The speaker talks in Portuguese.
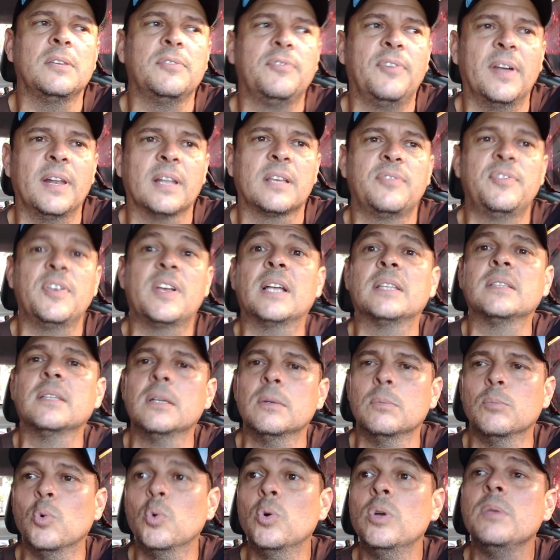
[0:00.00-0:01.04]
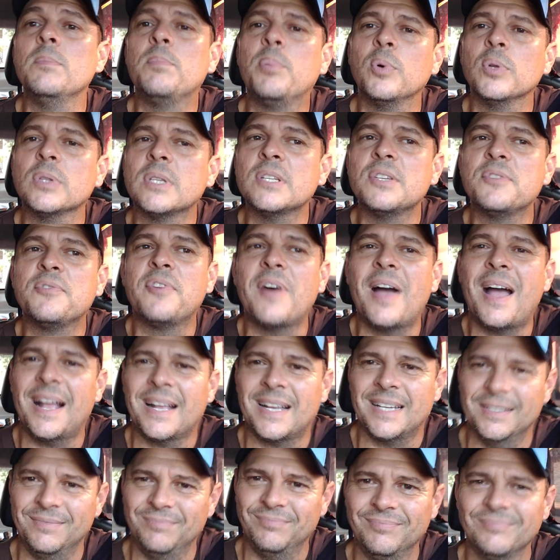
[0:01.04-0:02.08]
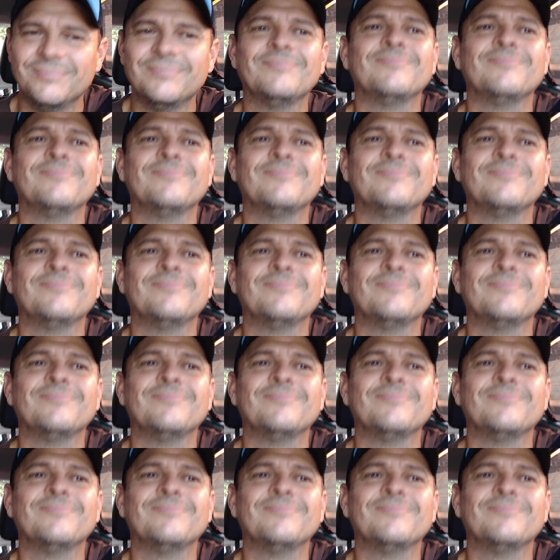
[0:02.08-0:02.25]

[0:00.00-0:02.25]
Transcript: que fala que fica dando murro em ponta de faca?